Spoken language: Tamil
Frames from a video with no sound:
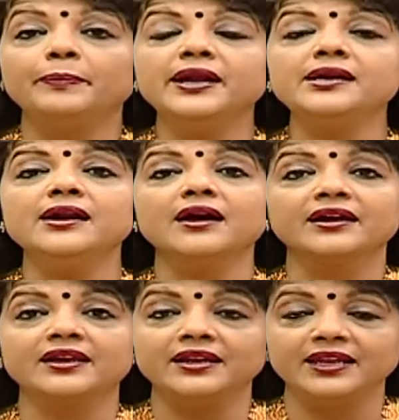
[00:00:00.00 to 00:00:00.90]

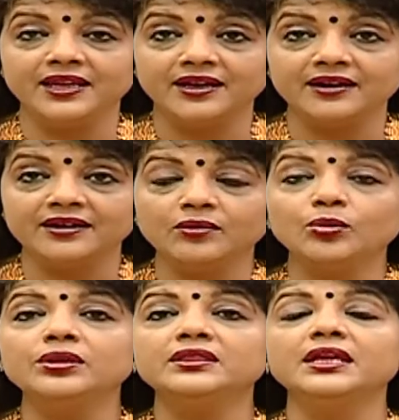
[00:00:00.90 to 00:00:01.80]
பெண்களாகிய நீங்கள்
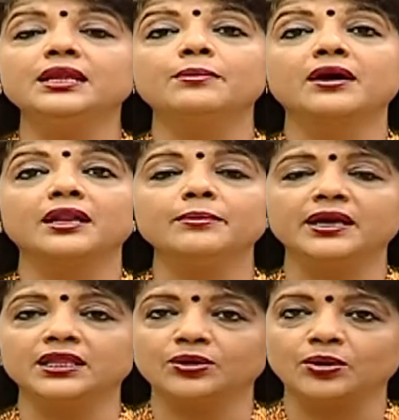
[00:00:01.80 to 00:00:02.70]
ஒரு தீர்மானம்
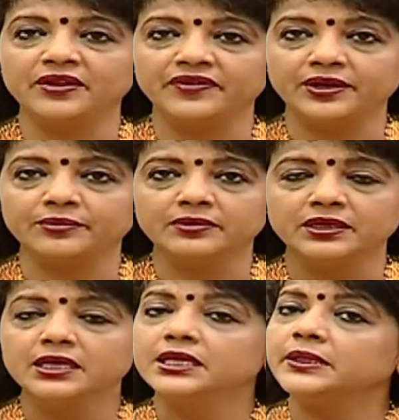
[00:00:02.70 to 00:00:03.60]
எடுத்துக்கொள்ள வேண்டும்
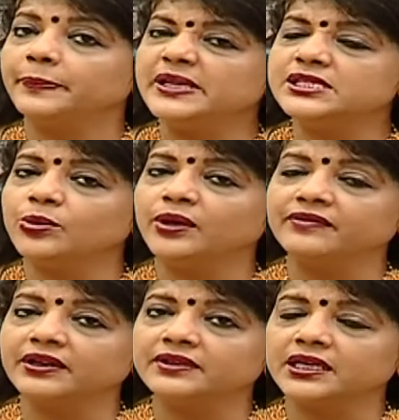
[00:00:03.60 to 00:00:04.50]
இந்த பிசிஓடி
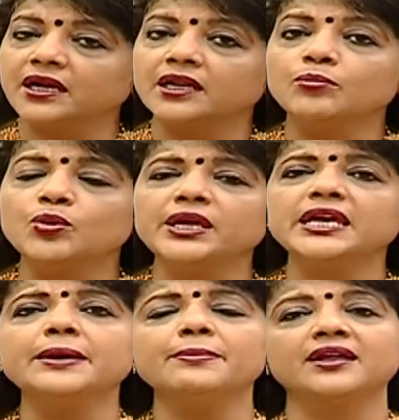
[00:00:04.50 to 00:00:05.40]
வருவதற்கான
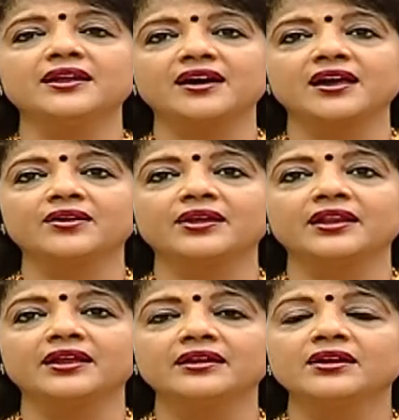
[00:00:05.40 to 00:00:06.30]
முக்கியமான காரணம்
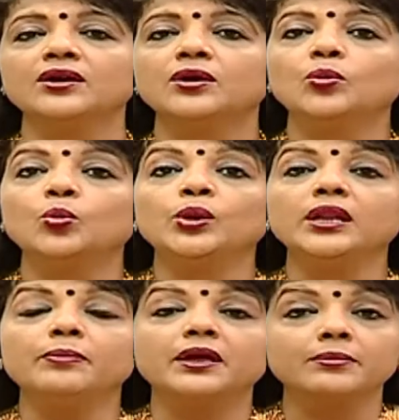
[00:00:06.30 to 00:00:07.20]
என்ன
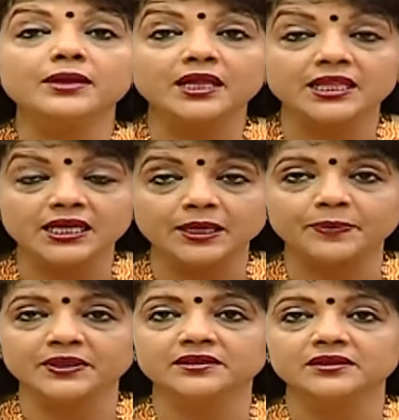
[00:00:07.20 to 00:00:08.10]
உடல் பருமன்
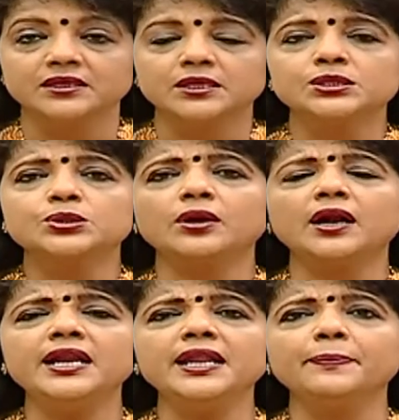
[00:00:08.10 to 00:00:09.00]
அதிகரிப்பது ஸோ
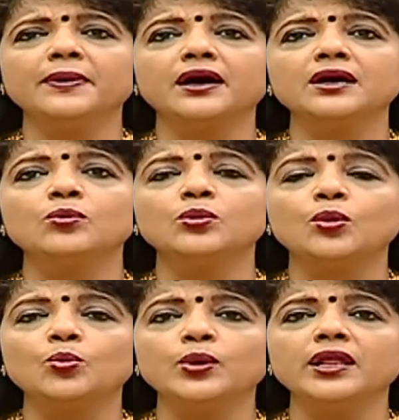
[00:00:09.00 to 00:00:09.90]
கண்டிப்பாக
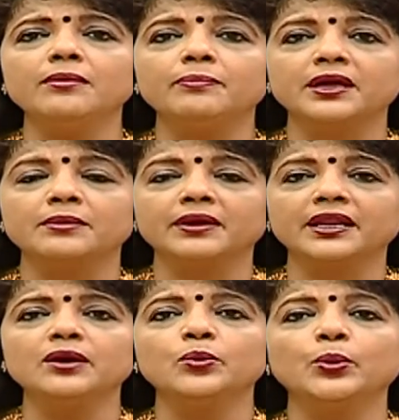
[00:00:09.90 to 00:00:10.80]
உங்கள் உடல்
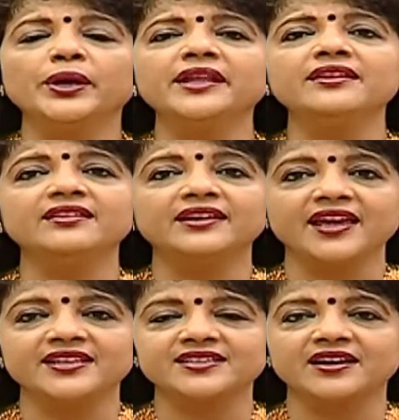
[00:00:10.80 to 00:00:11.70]
பருமனை
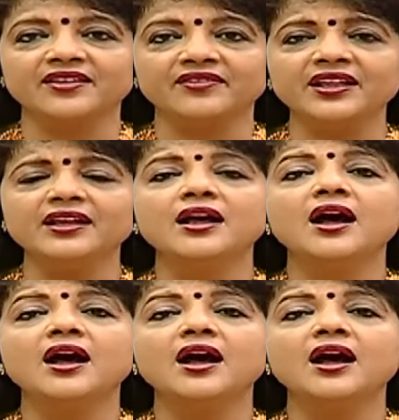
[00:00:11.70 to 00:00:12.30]
உயரத்துக்கேற்ற அளவில்